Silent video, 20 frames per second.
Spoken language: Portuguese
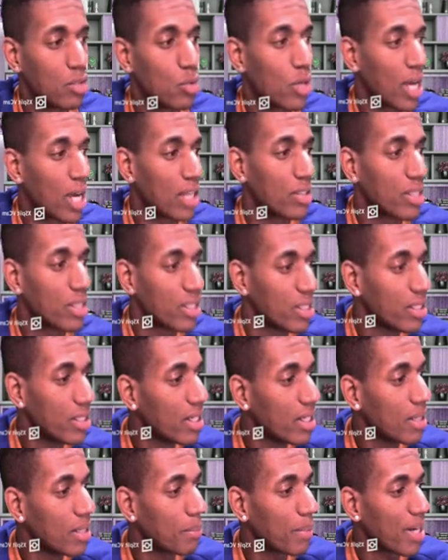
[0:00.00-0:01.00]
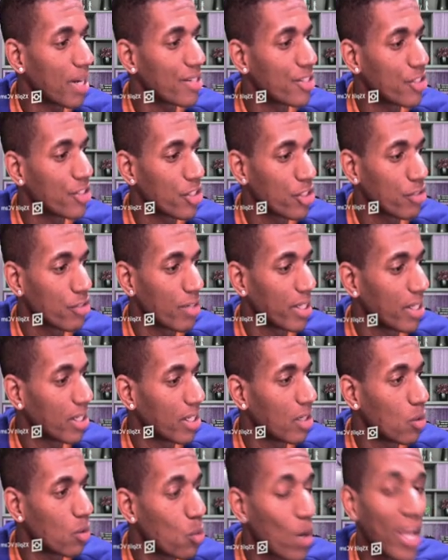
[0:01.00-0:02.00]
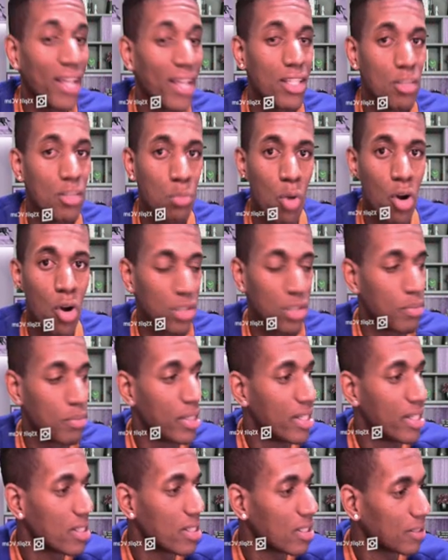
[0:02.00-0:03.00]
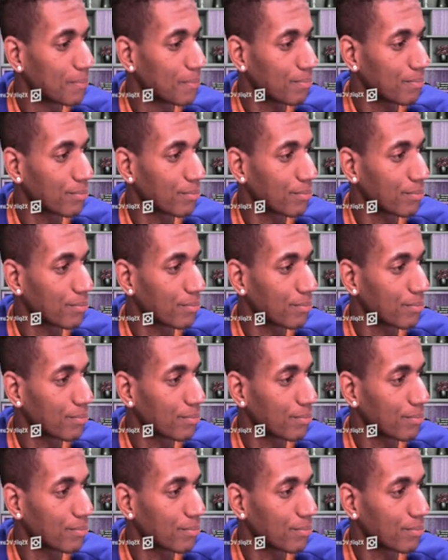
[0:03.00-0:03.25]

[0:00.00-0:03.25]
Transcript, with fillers: No caso aqui, pra gente, a gente vai querer o Xbox, beleza?